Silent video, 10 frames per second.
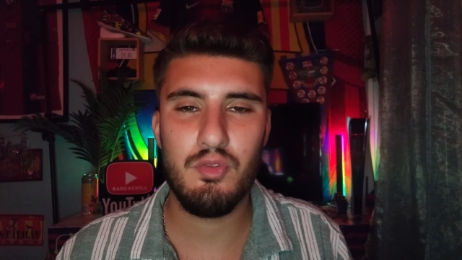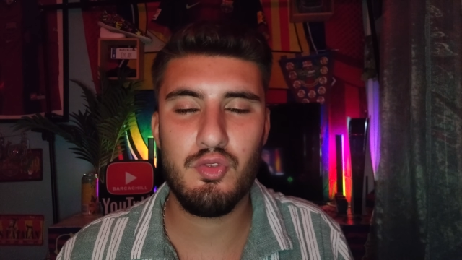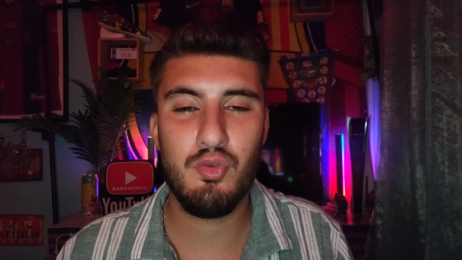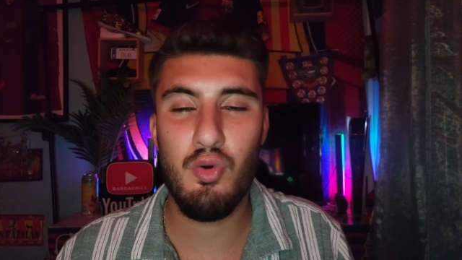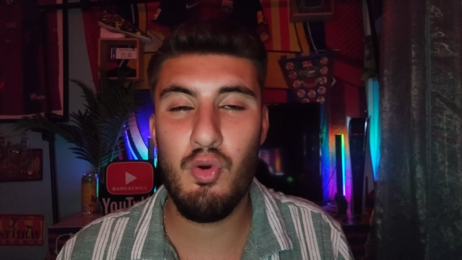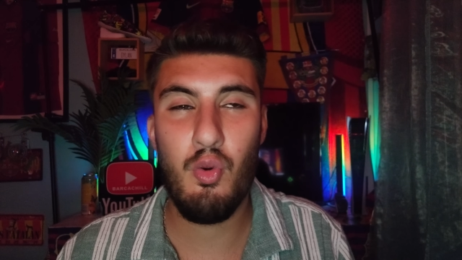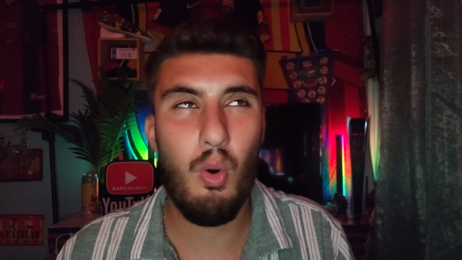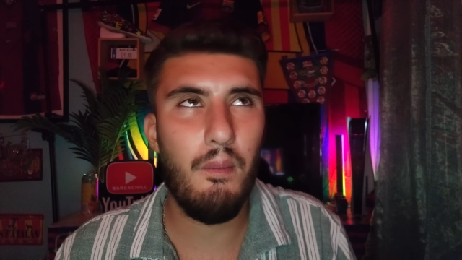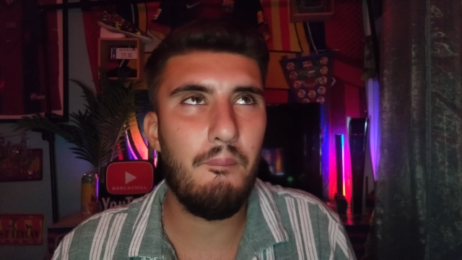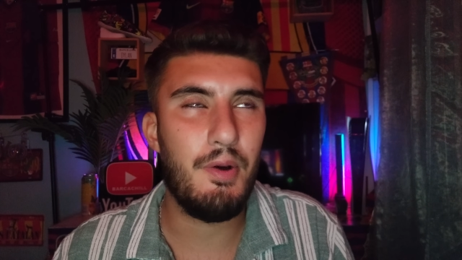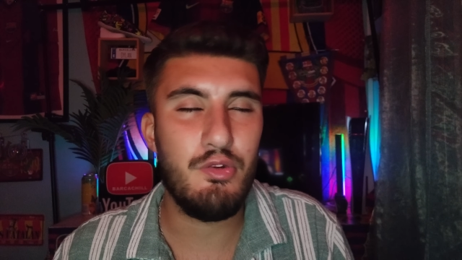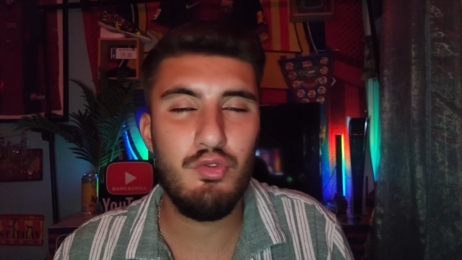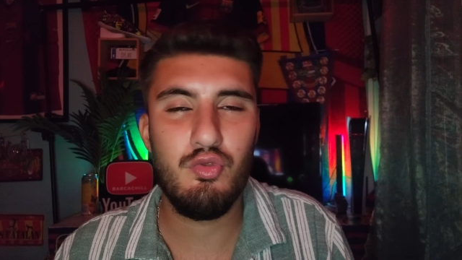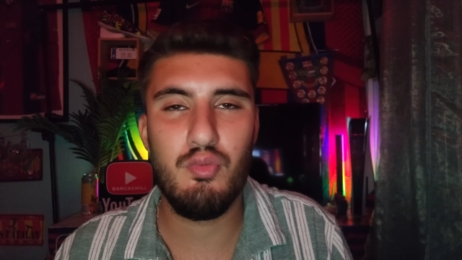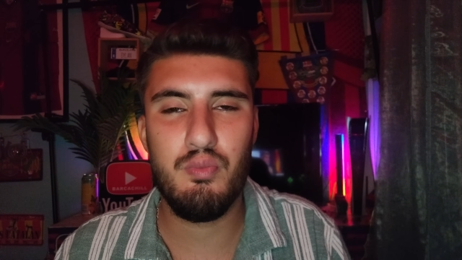je ne le crois pas du
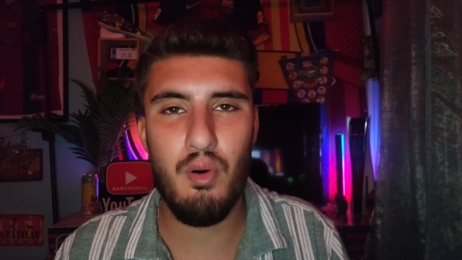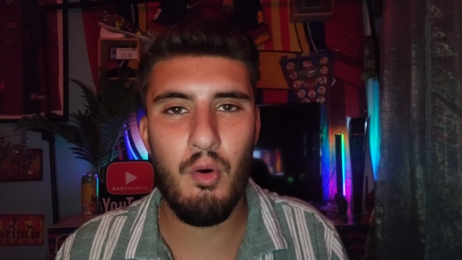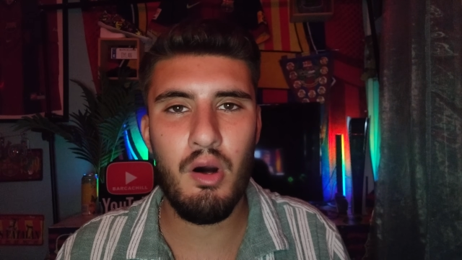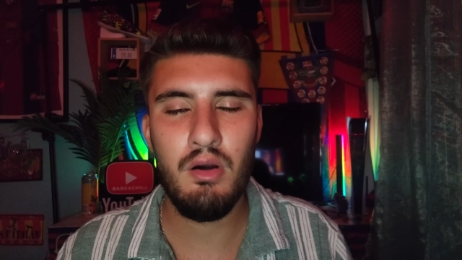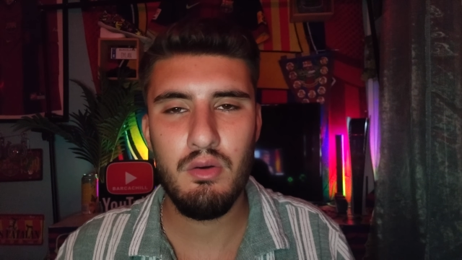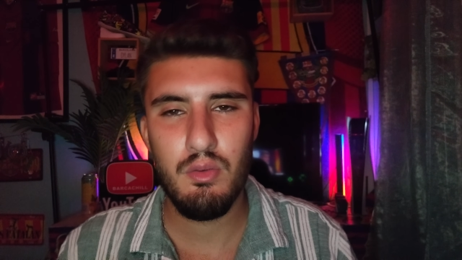tout. Pour moi,